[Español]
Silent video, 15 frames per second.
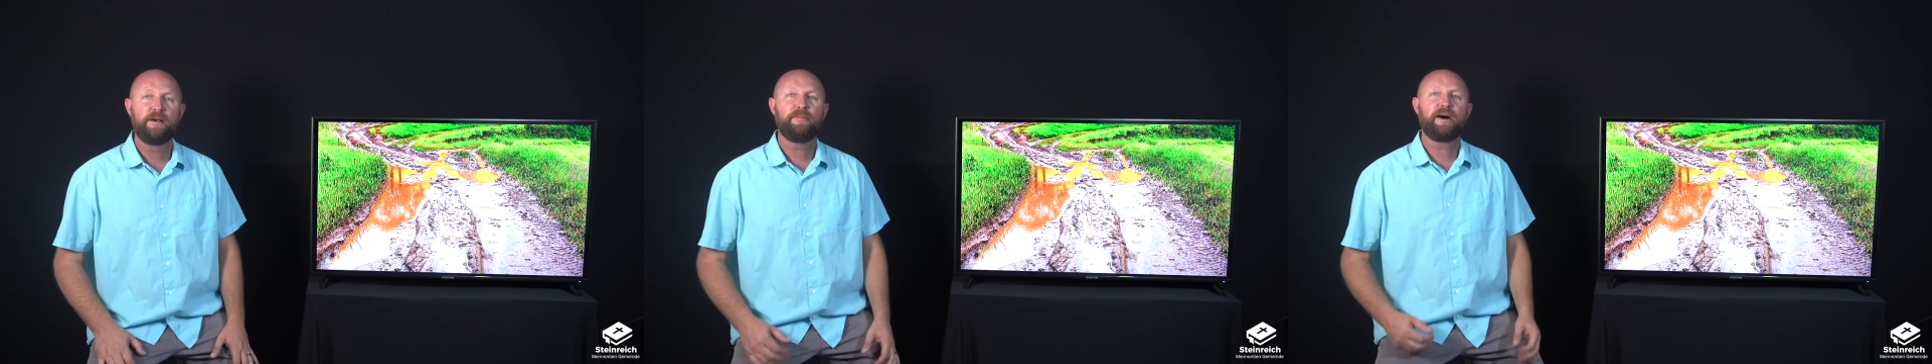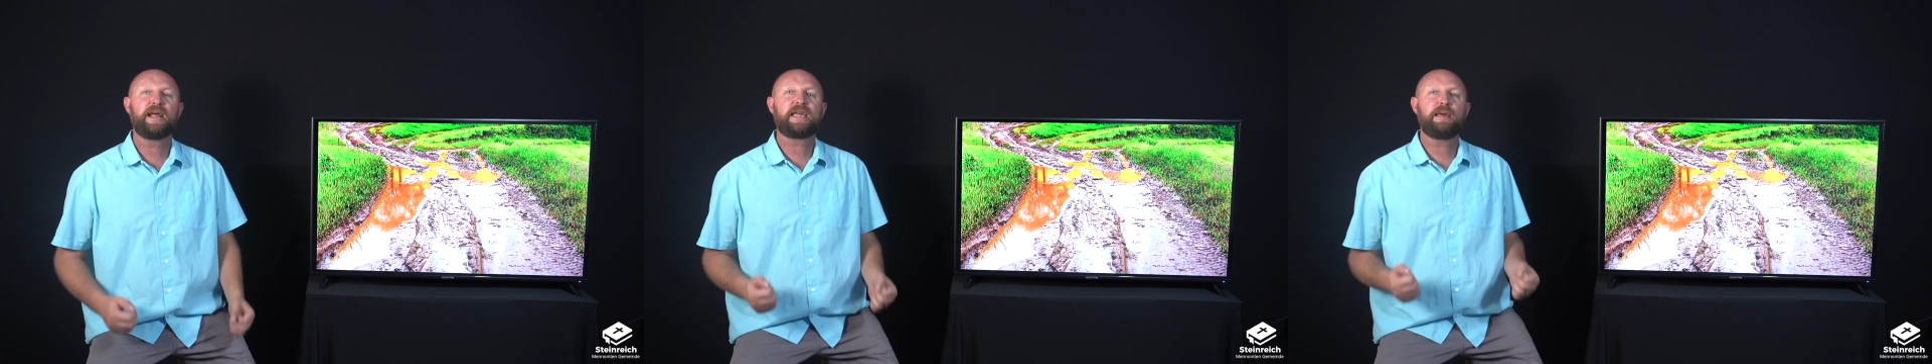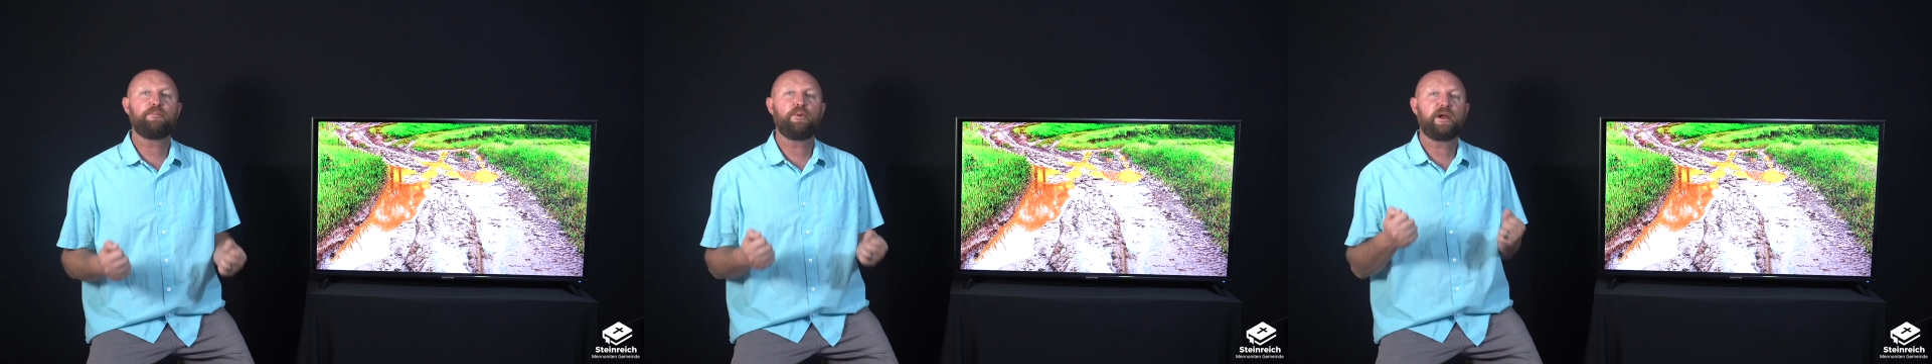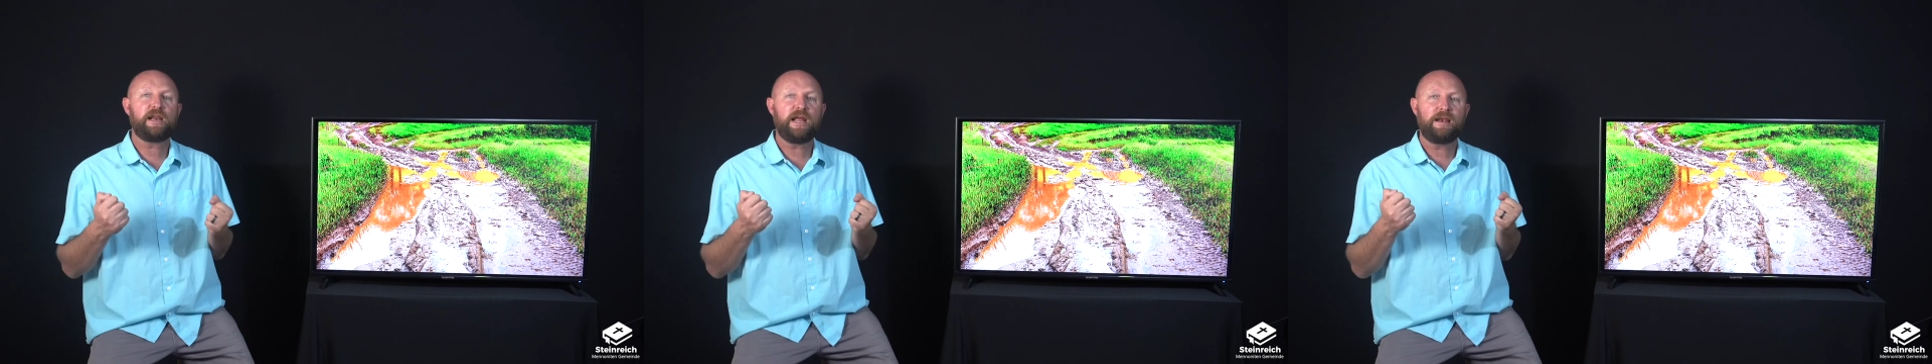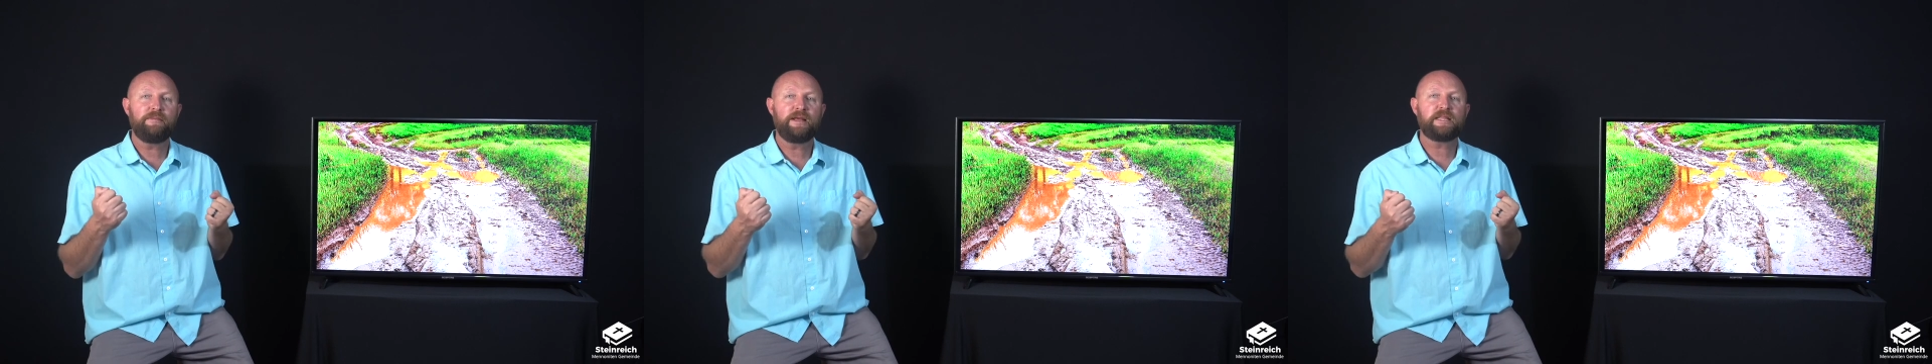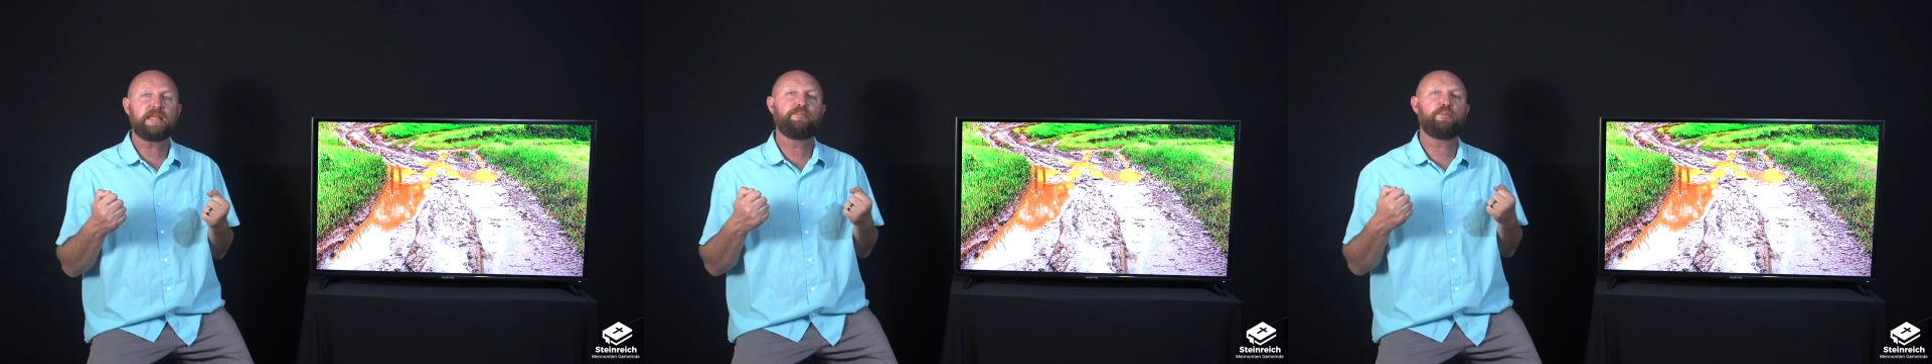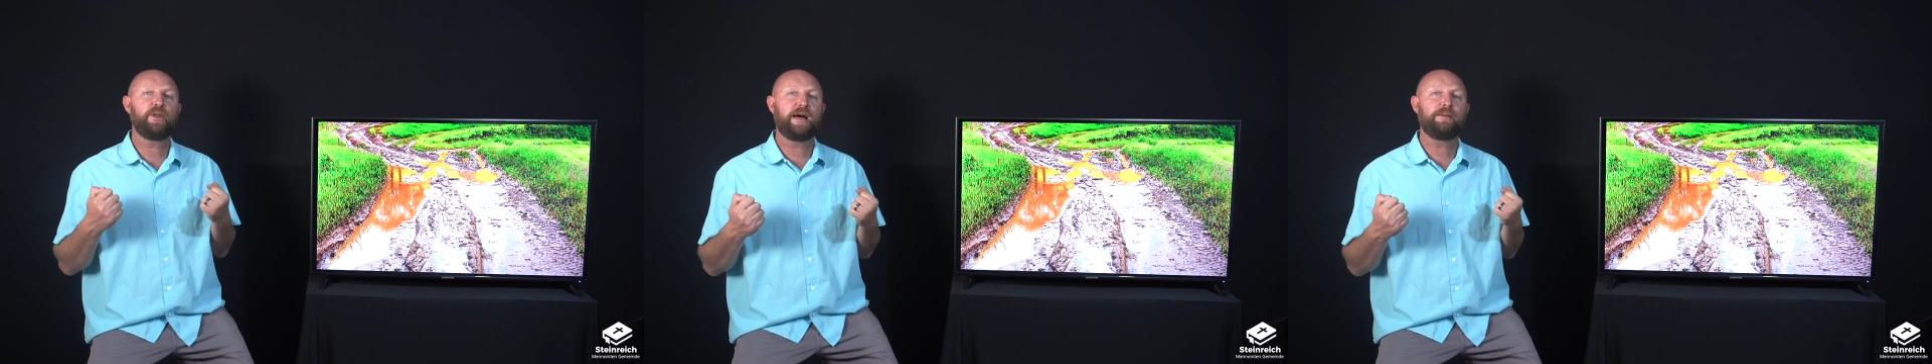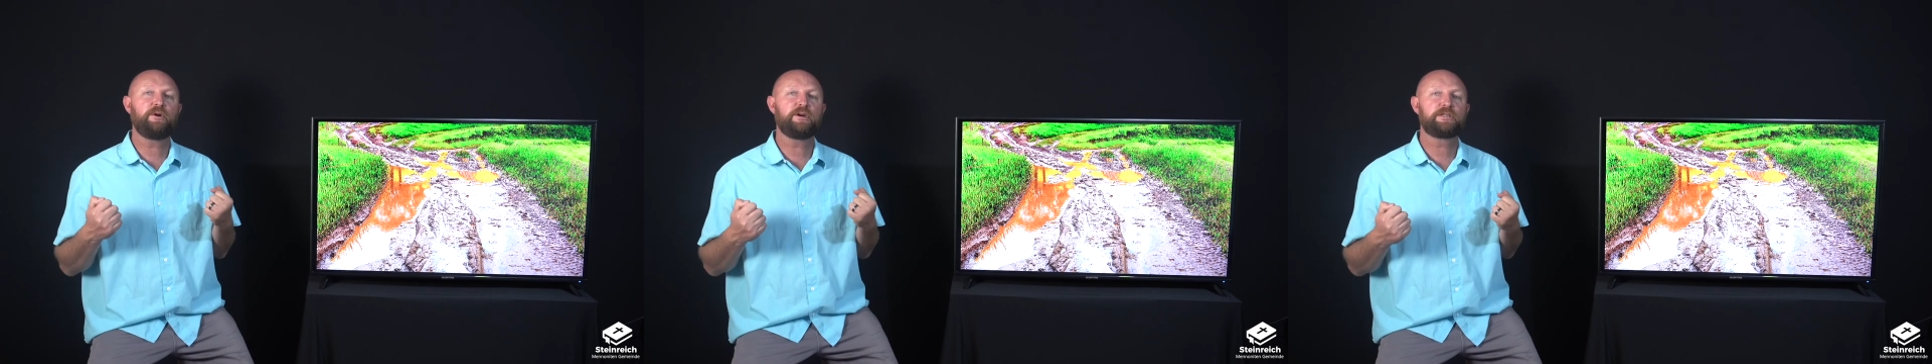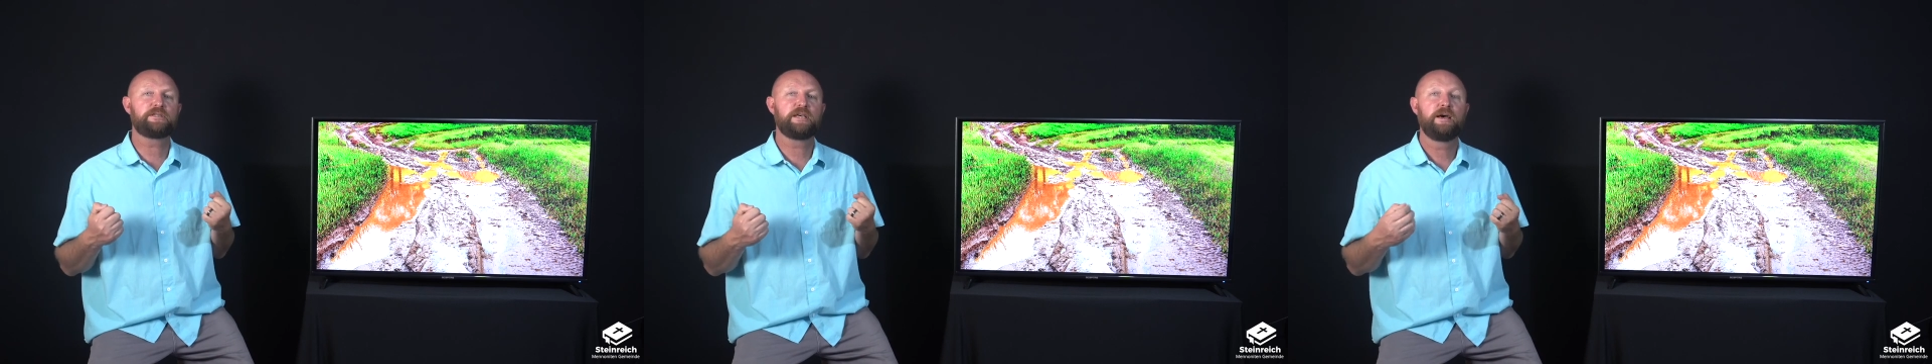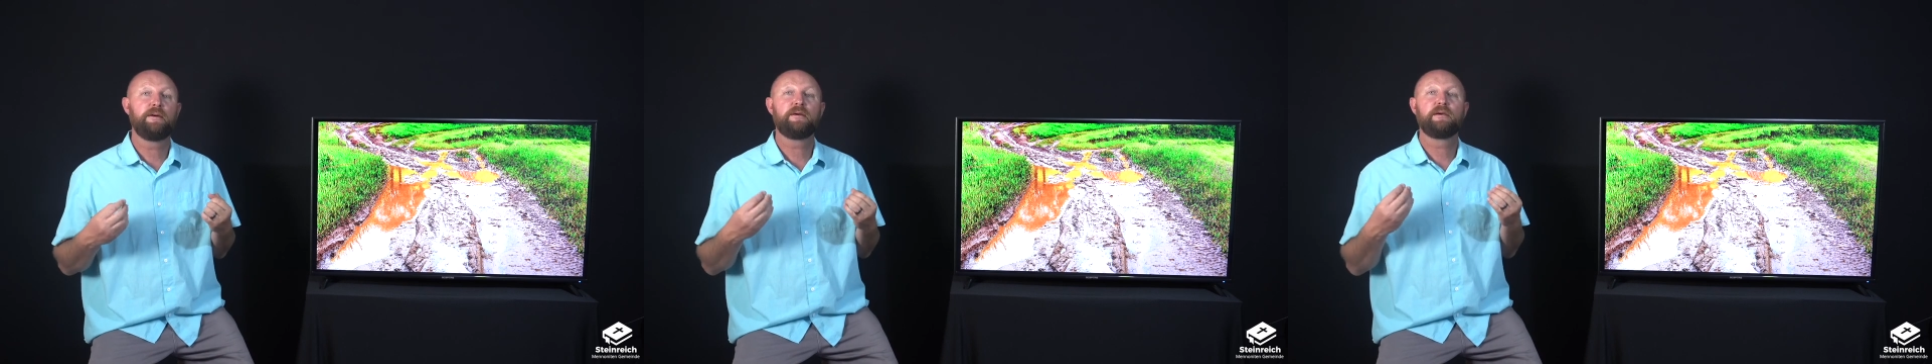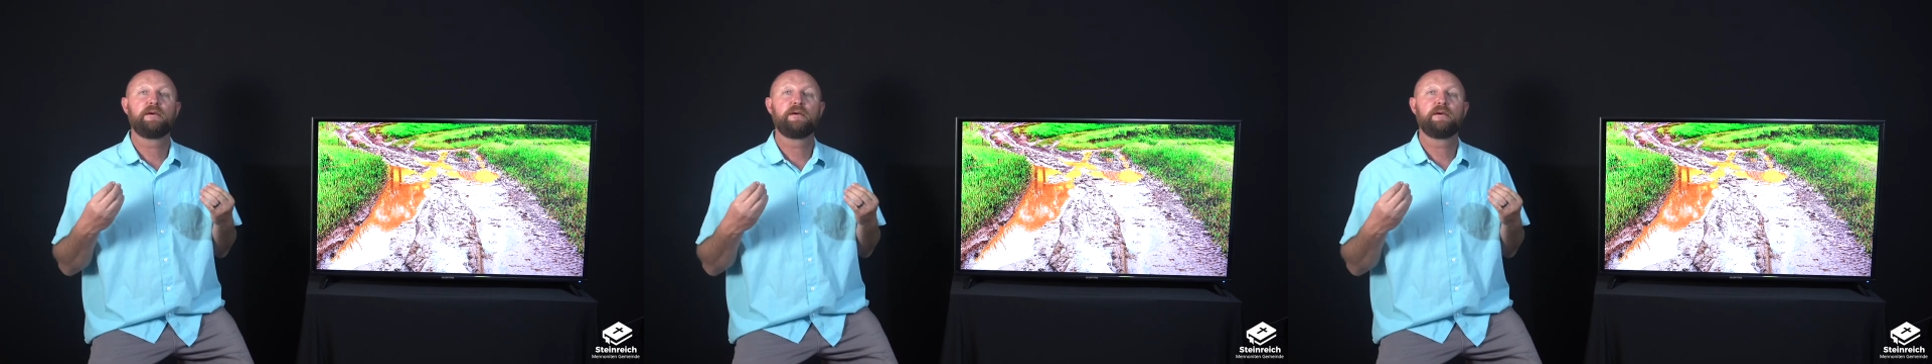para que pues, realmente podamos